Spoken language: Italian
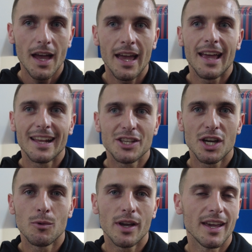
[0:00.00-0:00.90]
Eh,
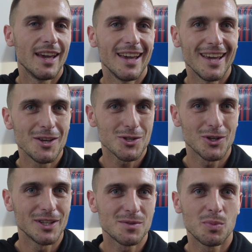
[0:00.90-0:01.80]
diciamo che eh, io
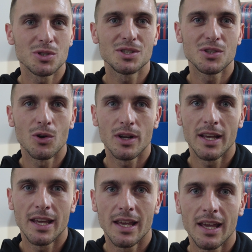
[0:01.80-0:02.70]
sono a
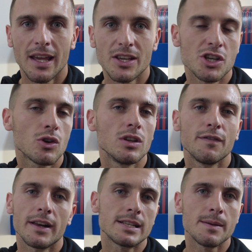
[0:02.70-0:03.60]
disposizione, cerco di
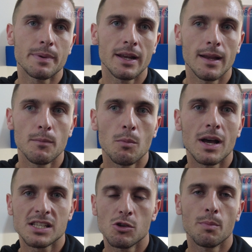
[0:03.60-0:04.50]
fare sempre il mio
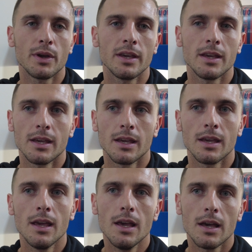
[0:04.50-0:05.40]
massimo,
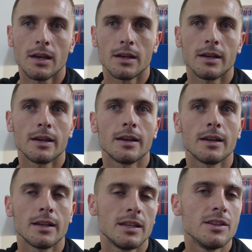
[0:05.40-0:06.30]
poi
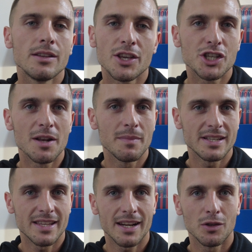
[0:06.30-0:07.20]
eh, decide il
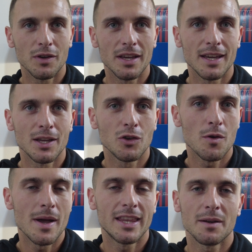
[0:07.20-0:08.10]
mister dove, dove,
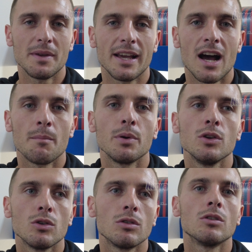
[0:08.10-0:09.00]
mettermi in campo.
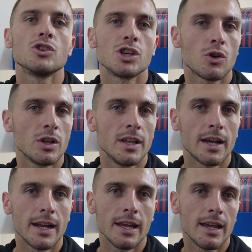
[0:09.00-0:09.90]
Io cerco di
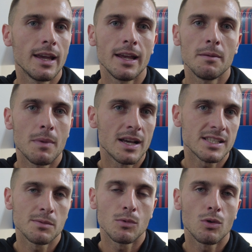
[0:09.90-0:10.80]
dare il
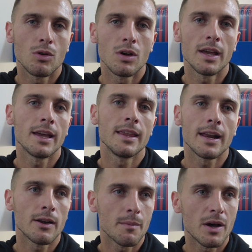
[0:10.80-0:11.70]
massimo e
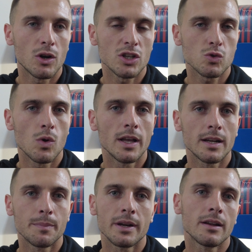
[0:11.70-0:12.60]
dare una mano alla
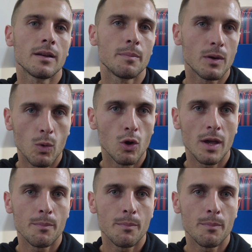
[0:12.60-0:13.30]
squadra per, per quello che